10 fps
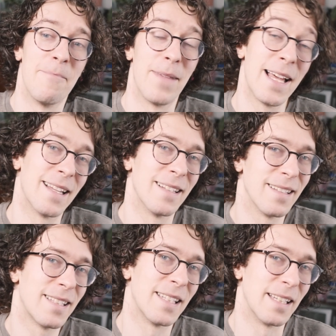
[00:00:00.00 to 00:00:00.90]
bah,
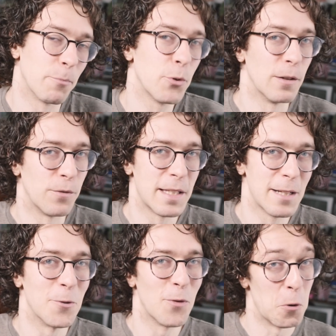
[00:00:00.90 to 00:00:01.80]
c'est un peu
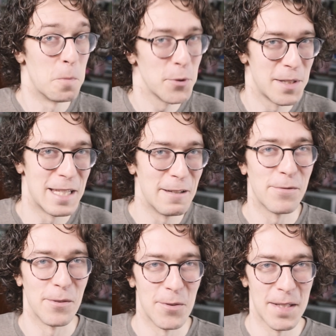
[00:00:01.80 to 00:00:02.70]
difficile de voir le
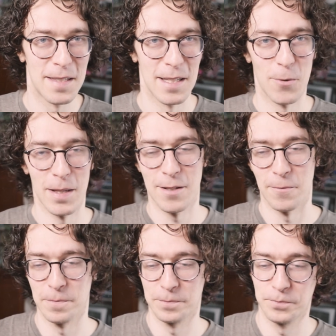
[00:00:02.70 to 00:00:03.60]
positif de cette situation.